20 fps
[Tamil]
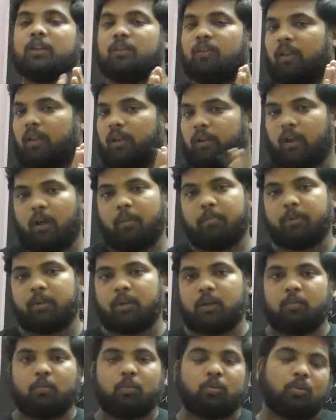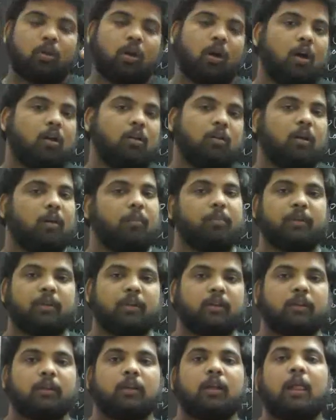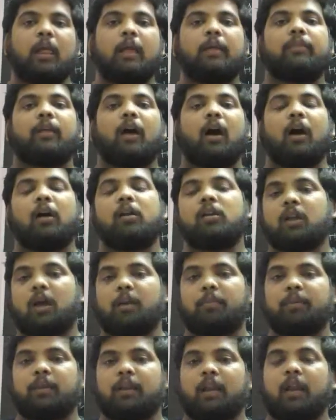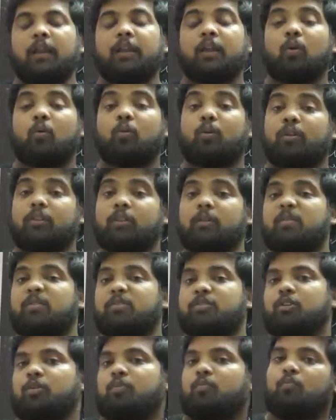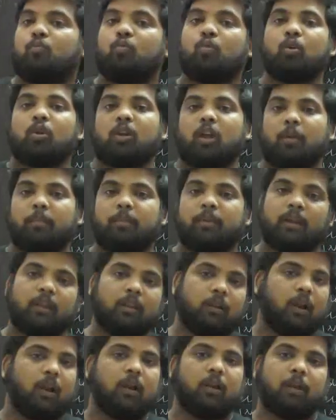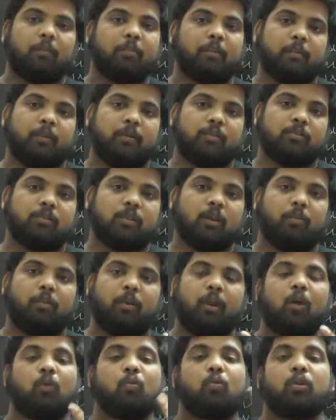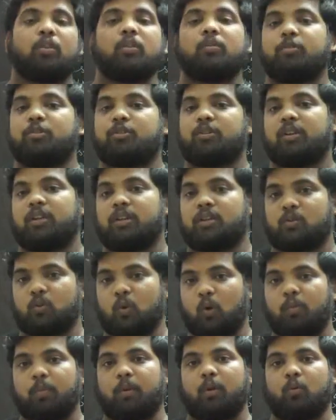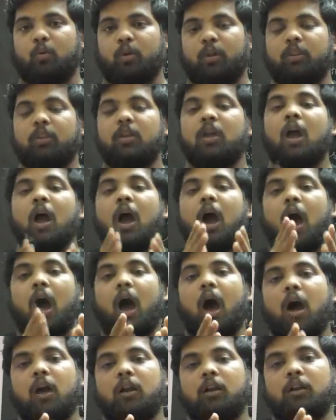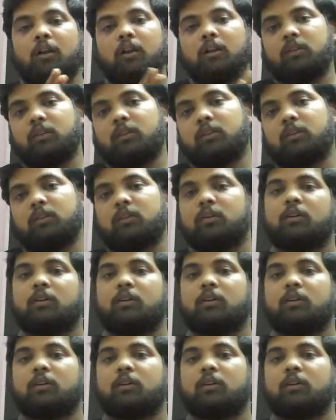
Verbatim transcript: இவ்வளோ தான் டாபிக் இருக்குது மொத்தம் ஆறு டாபிக் இருக்குது இந்த ஆறு டாப்பிக்கில் நீங்கள் குறைந்தபட்சம் மூணு டாபிக் அது நாலு டாபிக் படிச்சிங்க அப்படின்னா குறைந்தபட்சம் நீங்கள் ஸ்கோர் பண்ணக்கூடியது ஆறு ஆறுலேருந்து